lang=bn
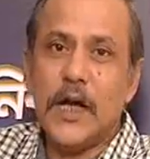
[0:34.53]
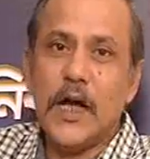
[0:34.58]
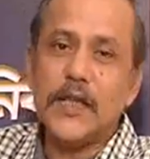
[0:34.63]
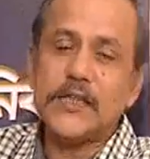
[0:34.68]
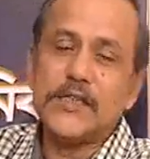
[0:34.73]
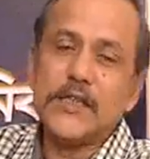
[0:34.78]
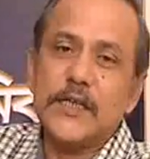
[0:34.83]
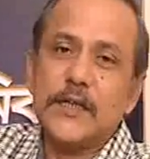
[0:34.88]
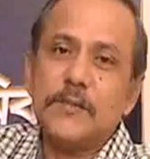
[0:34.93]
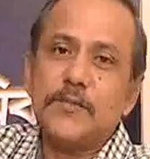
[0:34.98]

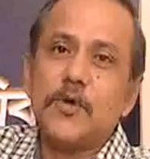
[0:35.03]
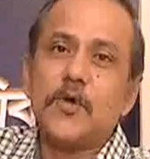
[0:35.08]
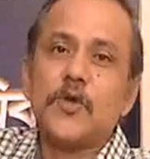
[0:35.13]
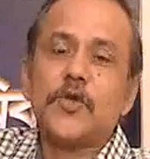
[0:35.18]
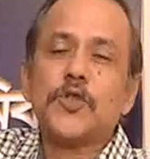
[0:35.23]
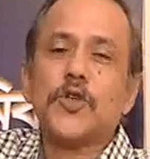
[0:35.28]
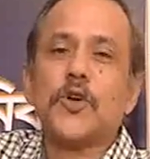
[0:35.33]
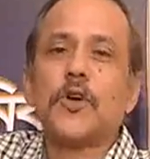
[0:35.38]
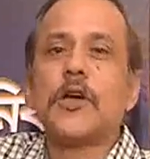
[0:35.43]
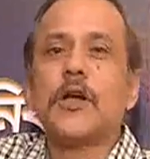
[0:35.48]
আজকে ভোট
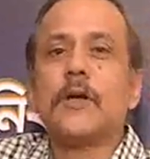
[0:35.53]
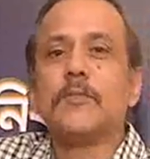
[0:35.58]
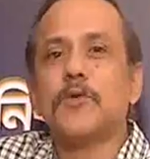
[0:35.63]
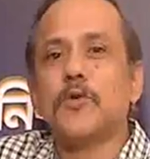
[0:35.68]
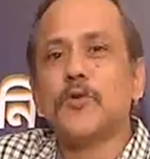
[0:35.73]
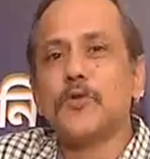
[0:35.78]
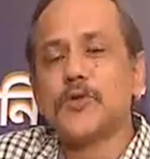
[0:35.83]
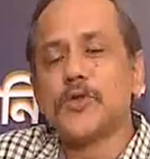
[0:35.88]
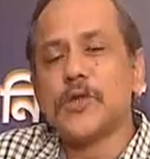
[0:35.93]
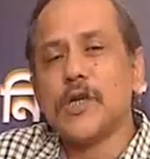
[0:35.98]
সংলাপ
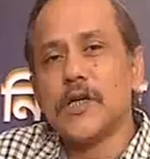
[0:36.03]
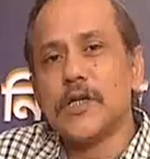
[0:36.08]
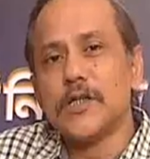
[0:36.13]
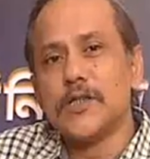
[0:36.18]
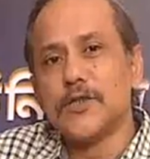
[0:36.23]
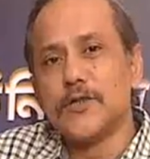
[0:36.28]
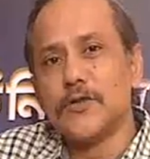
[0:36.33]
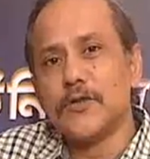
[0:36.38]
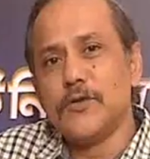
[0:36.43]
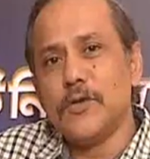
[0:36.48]
অনুষ্ঠানের
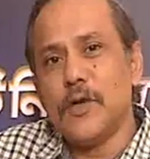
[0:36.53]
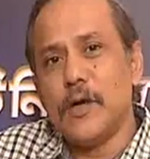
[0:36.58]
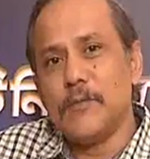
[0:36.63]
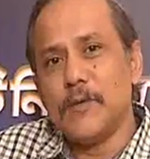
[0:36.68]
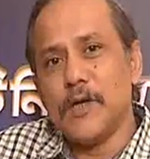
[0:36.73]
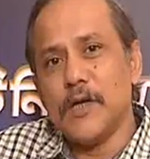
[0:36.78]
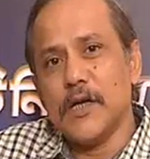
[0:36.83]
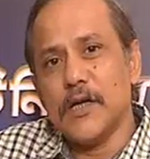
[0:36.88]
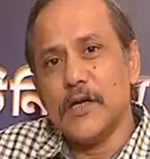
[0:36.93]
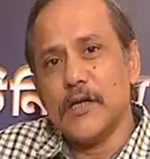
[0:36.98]
জন্য
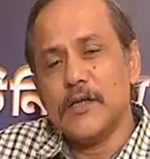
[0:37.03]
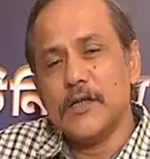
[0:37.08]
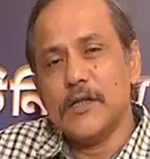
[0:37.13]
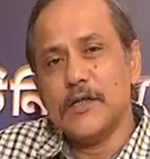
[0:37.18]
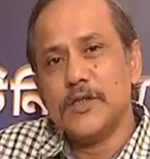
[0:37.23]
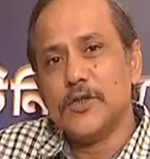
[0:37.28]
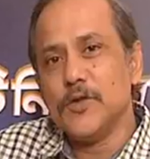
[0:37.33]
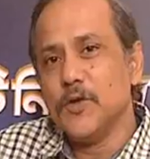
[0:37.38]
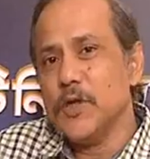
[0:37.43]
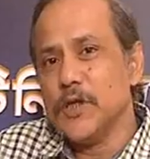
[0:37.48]
আমরা
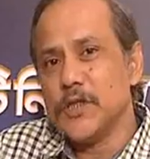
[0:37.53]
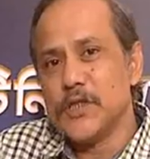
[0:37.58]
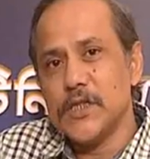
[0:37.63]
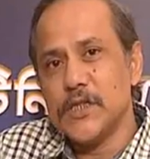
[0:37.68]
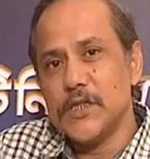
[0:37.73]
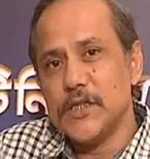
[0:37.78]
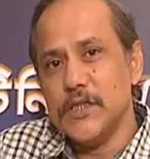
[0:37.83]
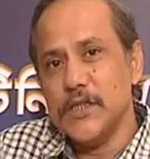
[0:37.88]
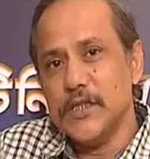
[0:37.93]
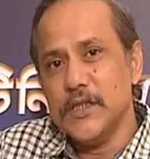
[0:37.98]
চলে
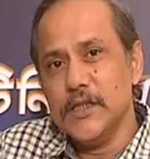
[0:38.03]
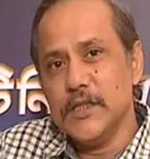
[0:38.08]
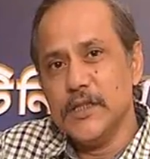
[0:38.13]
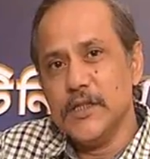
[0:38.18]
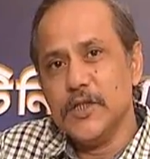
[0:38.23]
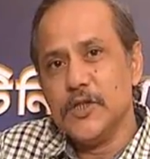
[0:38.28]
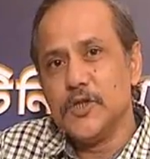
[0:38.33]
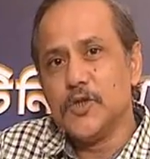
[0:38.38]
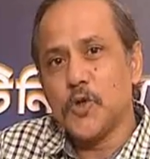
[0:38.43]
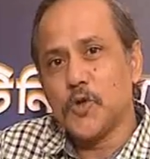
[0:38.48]
এসেছি
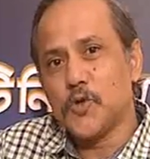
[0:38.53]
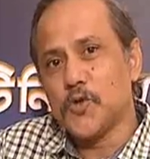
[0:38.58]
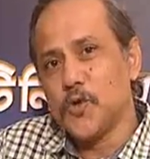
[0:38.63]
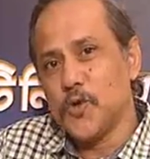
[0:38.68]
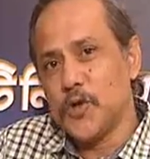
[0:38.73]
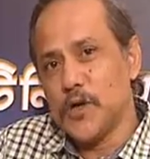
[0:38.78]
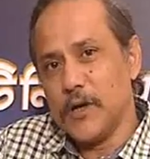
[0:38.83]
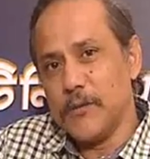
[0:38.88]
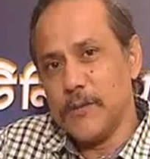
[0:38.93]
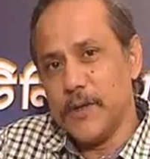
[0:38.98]

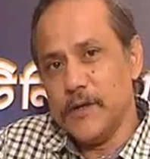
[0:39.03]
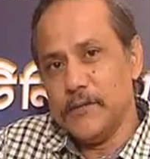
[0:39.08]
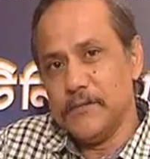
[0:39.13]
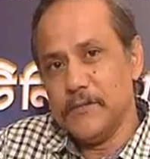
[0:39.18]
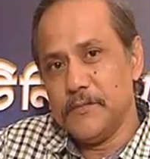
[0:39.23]
চট্টগ্রামে